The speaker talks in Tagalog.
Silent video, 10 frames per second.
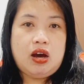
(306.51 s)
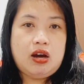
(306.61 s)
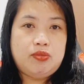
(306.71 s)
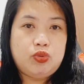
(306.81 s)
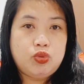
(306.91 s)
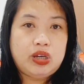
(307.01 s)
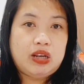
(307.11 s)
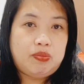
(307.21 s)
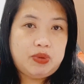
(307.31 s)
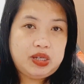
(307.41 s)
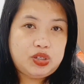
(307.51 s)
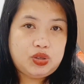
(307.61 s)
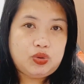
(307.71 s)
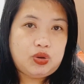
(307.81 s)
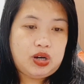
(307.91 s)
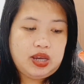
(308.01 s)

um, Google Play Store.